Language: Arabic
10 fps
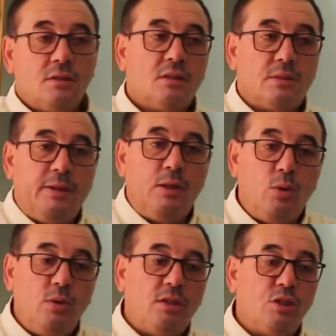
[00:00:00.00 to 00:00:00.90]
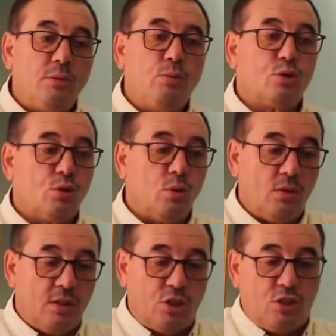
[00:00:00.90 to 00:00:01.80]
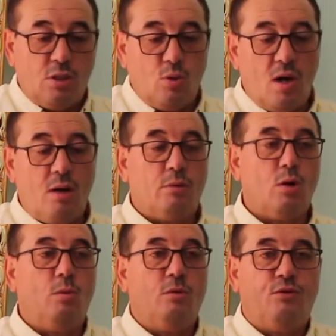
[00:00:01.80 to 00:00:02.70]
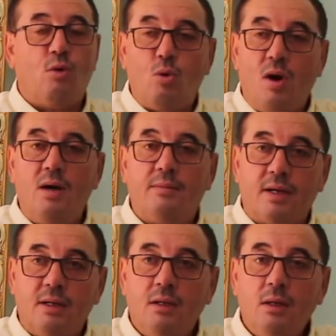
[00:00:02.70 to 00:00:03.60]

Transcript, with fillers: تصبح الحلي تيجيبو السوق الكرش ديالو عامره ومنفوخ وعامر